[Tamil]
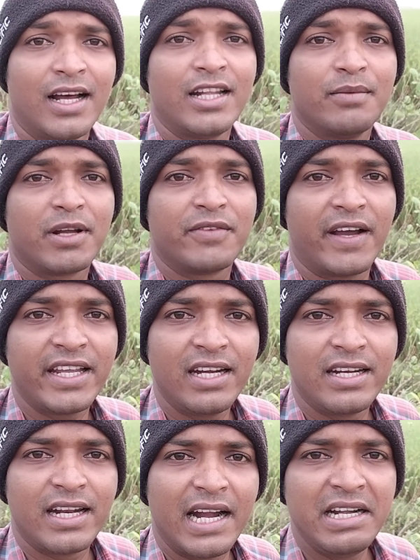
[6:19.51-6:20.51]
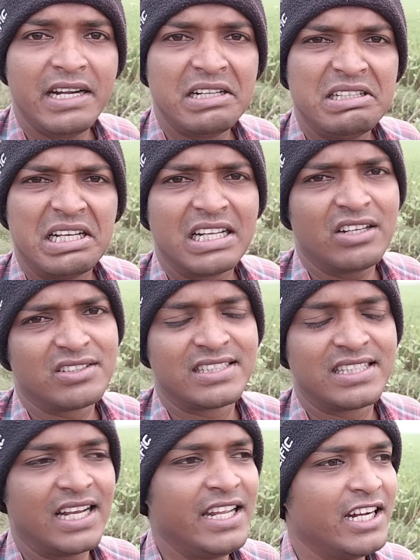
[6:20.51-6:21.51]
அதே மாதிரி வயல் நண்டு இந்த ஏதாவது
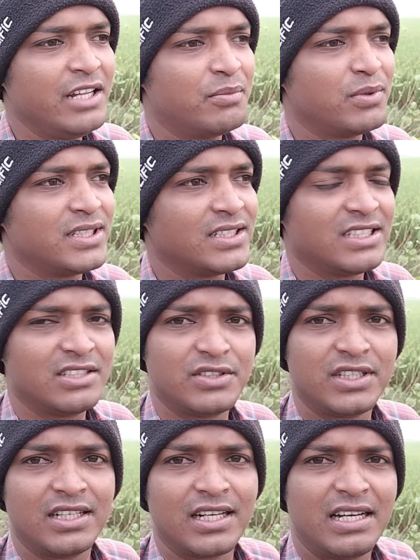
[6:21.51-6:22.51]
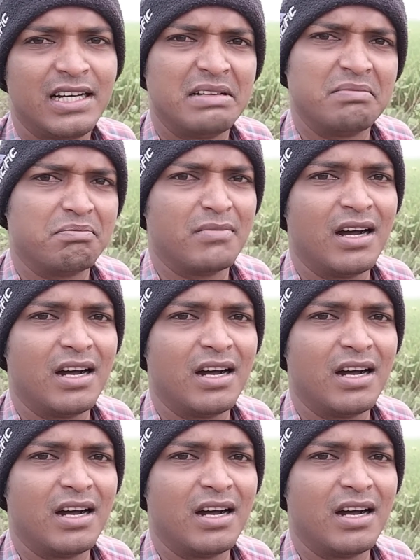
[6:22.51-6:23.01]
சளி கிளி பிடிச்சிருச்சுன்னு வச்சுக்கோங்களேன்